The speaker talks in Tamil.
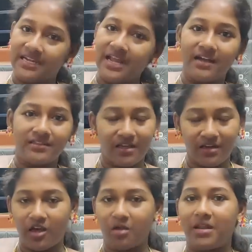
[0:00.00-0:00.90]
ஏன்னா
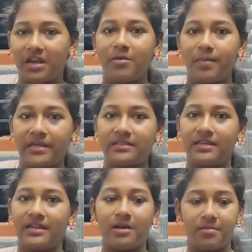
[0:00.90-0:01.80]
அதுதான் நார்மலாக நம்ம
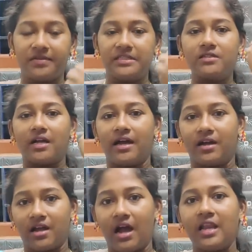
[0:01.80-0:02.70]
பார்த்தீங்கன்னா நம்ம வந்து க
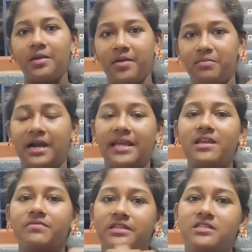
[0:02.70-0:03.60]
காலை இப்படி
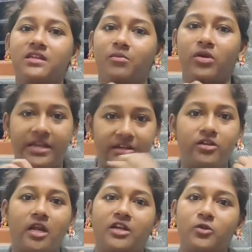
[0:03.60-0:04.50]
மடக்கி வச்சு நம்ம
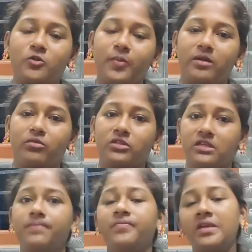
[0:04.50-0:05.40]
இந்தியன் டாய்லெட் யூஸ் பண்ணும்போது